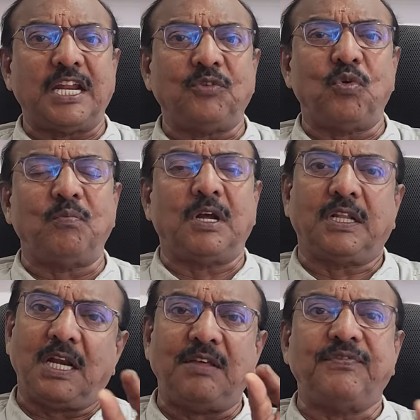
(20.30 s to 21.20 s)

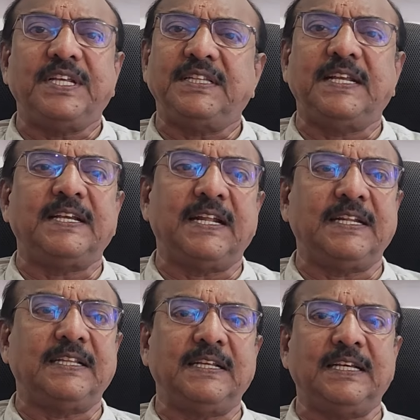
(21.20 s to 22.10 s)
அறிவோங்கிறதுல
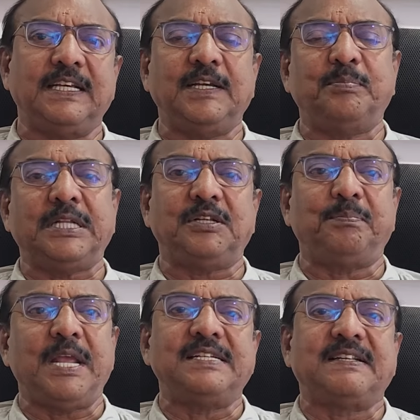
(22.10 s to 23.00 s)
விதிங்கிறது பற்றி
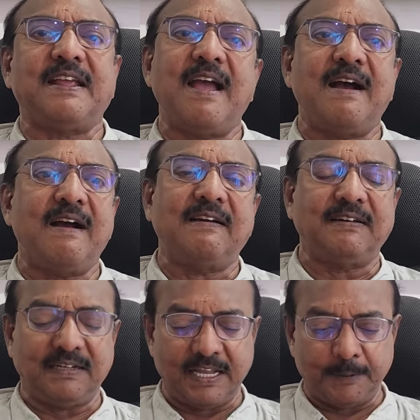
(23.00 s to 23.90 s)
பேசியே
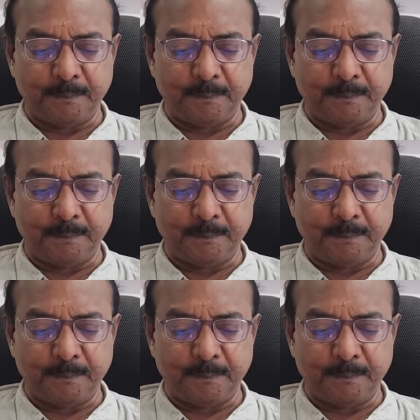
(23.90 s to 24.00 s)
ஆகணுங்க